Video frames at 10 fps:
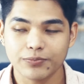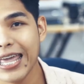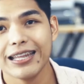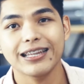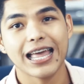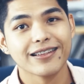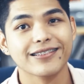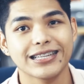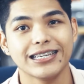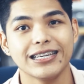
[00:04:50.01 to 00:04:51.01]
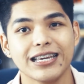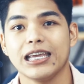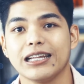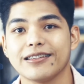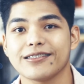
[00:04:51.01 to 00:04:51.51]
And lastly,
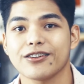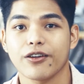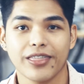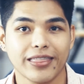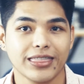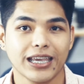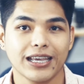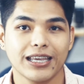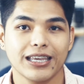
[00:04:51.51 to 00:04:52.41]
it's authentic